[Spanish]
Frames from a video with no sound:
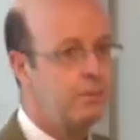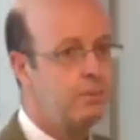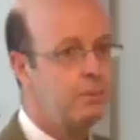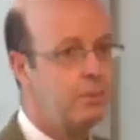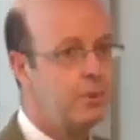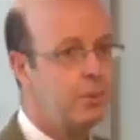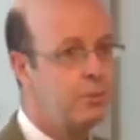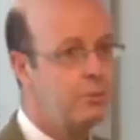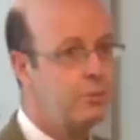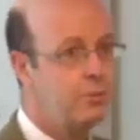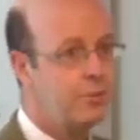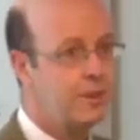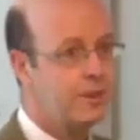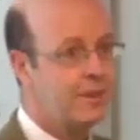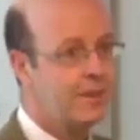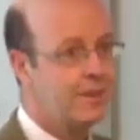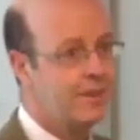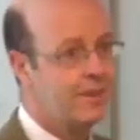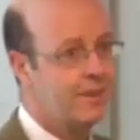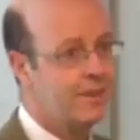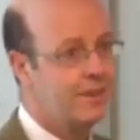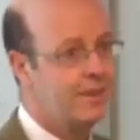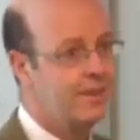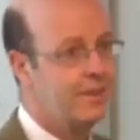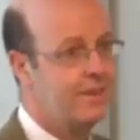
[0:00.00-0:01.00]

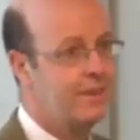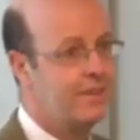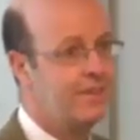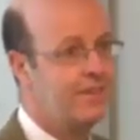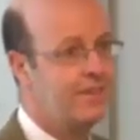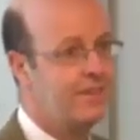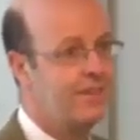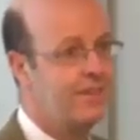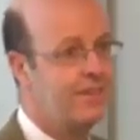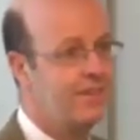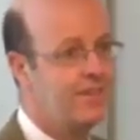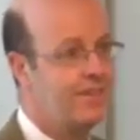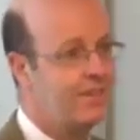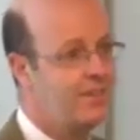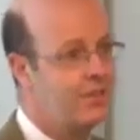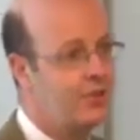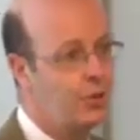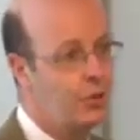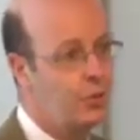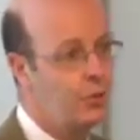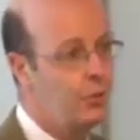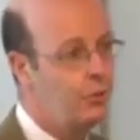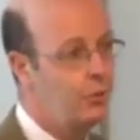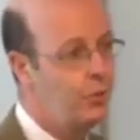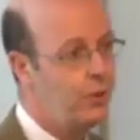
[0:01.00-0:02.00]
Preguntas
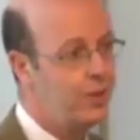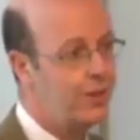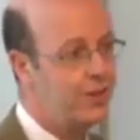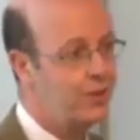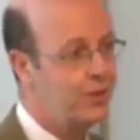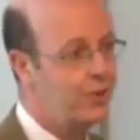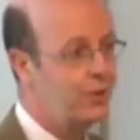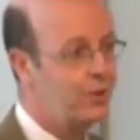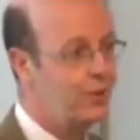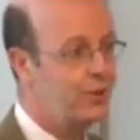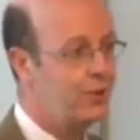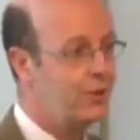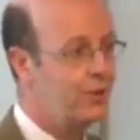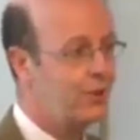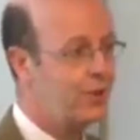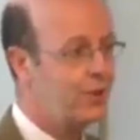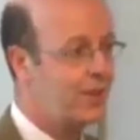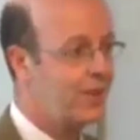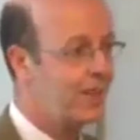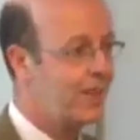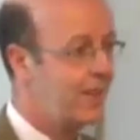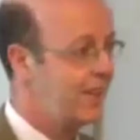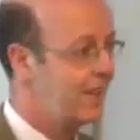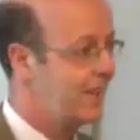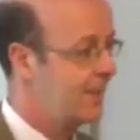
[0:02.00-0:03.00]
o dudas o lo
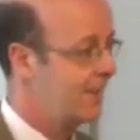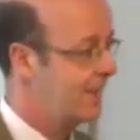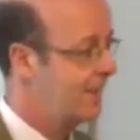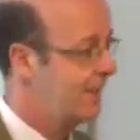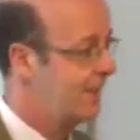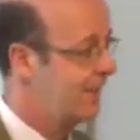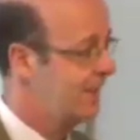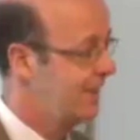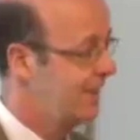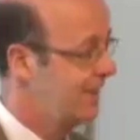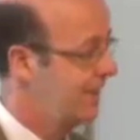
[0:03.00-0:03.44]
que queráis.